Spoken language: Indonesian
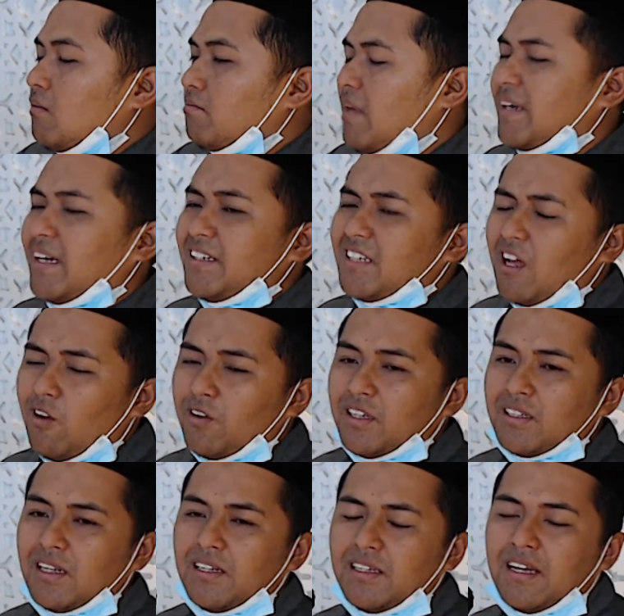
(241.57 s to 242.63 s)
Bahkan kalau
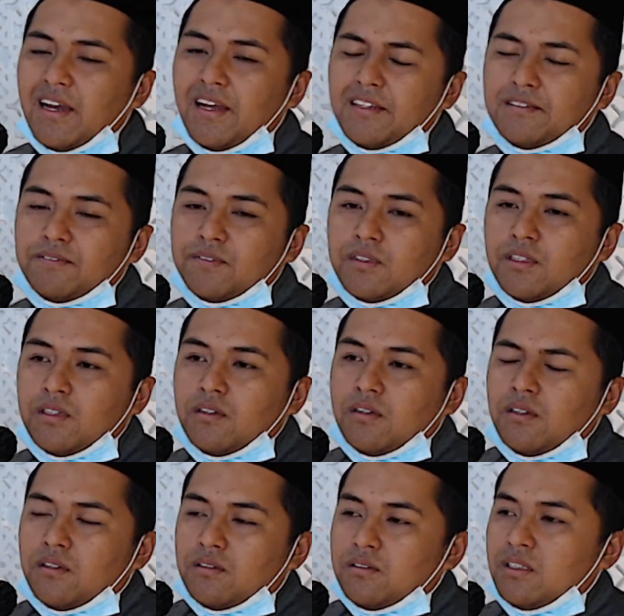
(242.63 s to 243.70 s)
kita lihat
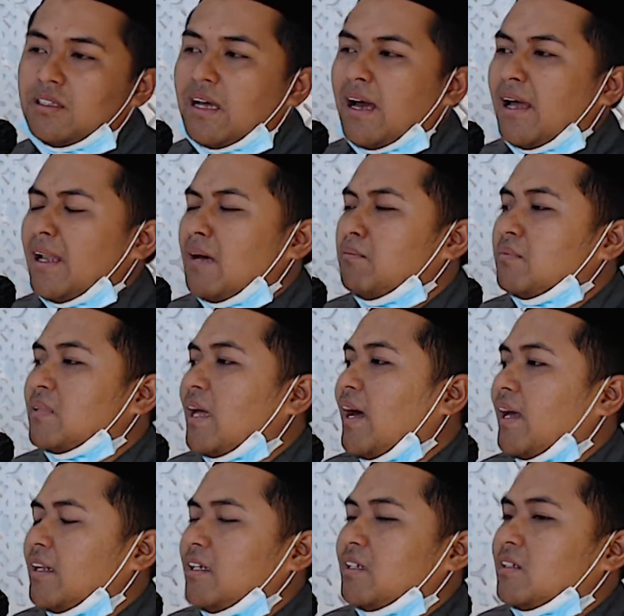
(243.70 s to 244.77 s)
di dalam
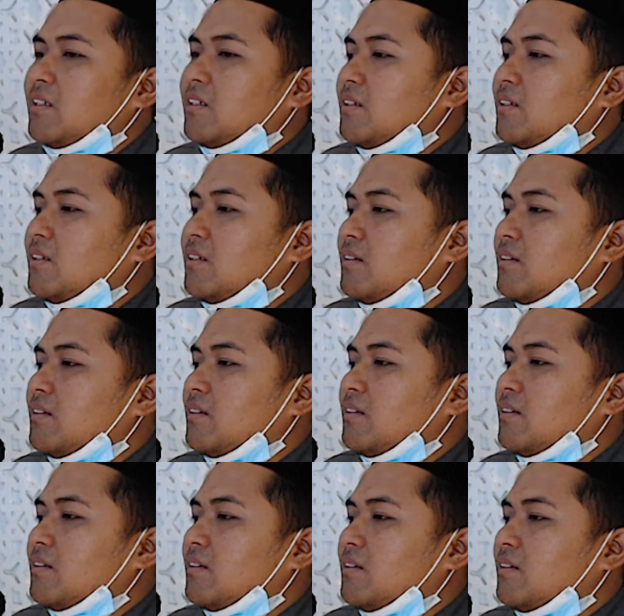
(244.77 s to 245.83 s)
tarikh
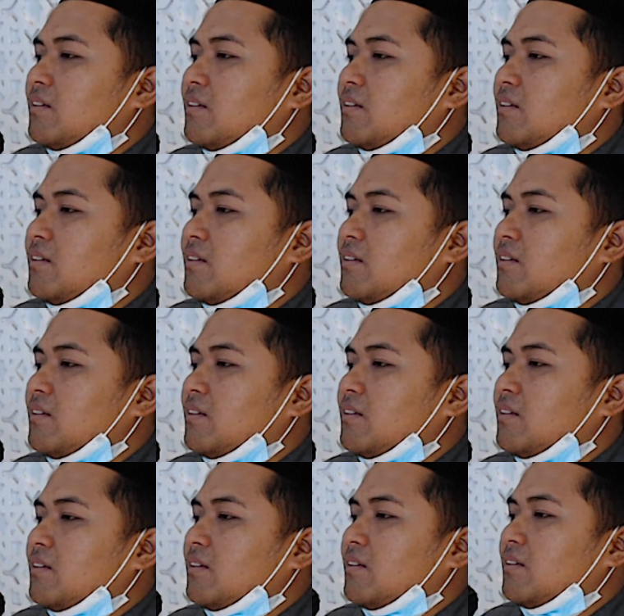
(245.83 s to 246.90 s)
atau sirah
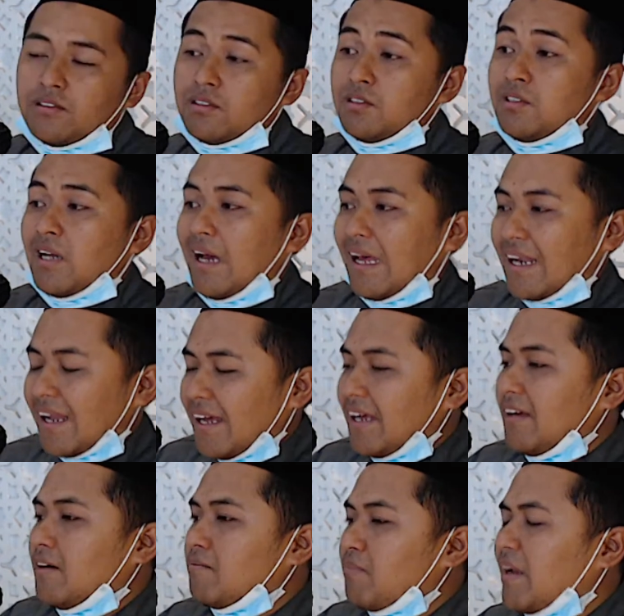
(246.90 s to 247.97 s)

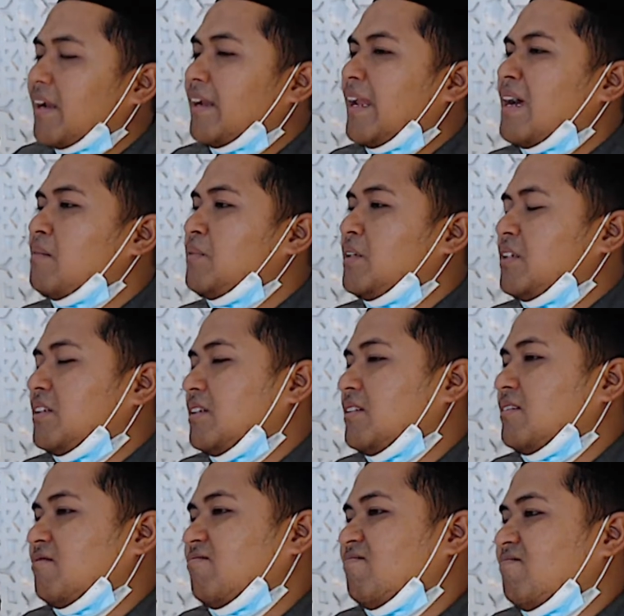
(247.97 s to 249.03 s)
sejarah para nabi,
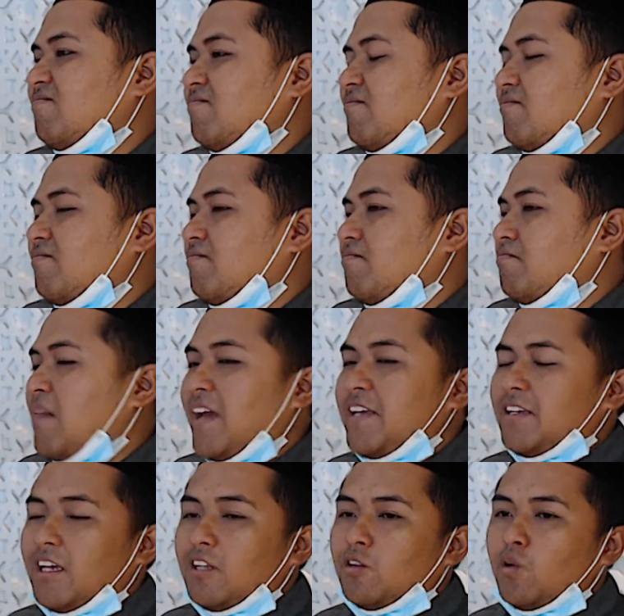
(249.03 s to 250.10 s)

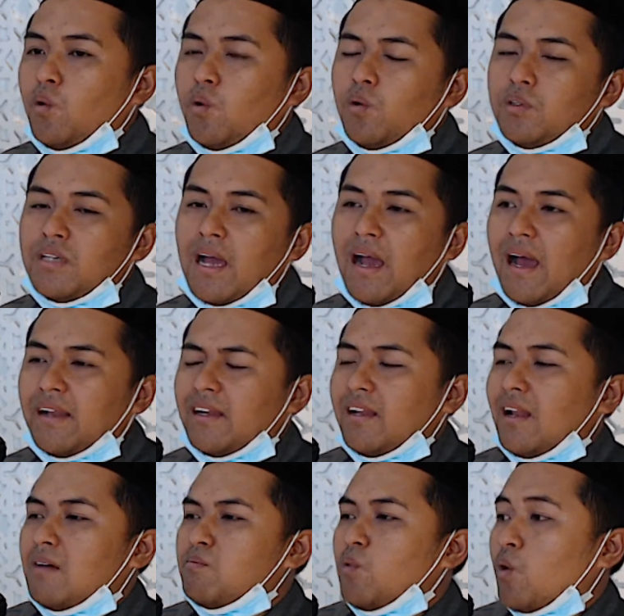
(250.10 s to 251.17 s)
baik itu yang ada
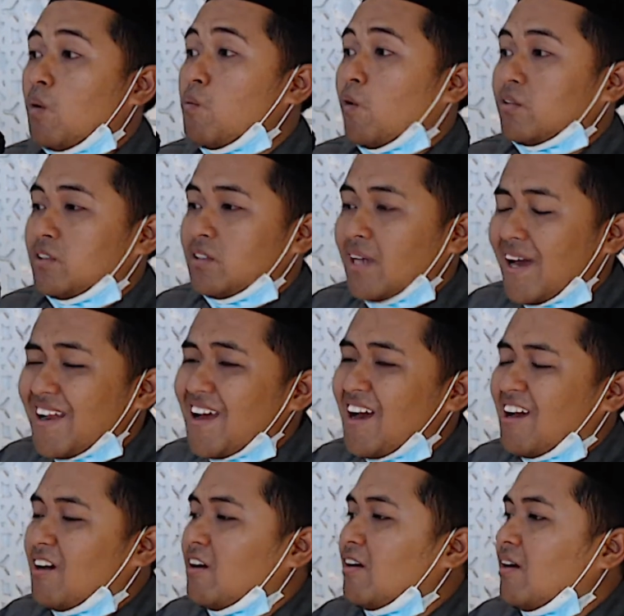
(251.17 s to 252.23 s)
dalam buku-buku sejarah
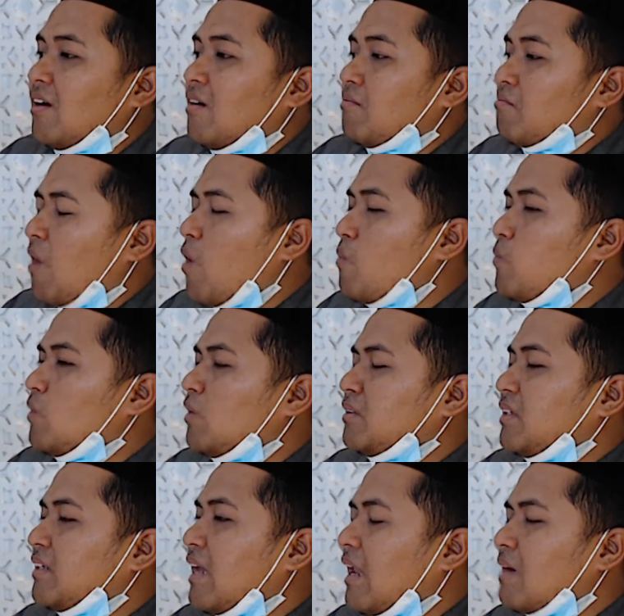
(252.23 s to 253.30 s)
maupun
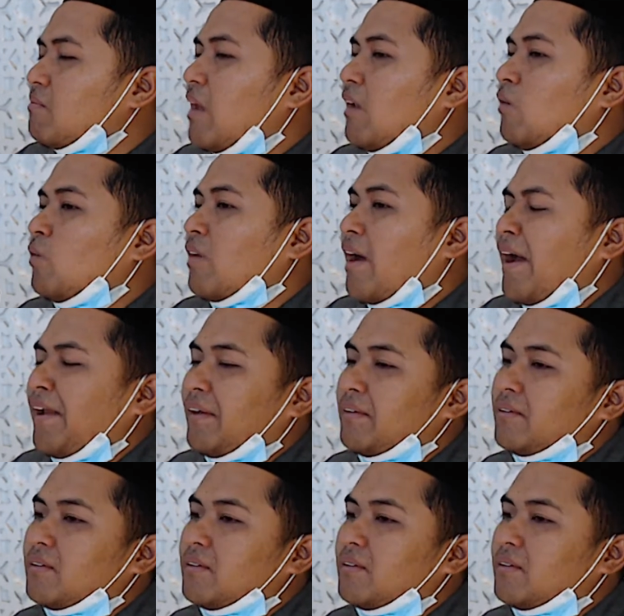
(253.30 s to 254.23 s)
di dalam Al-Qur'an.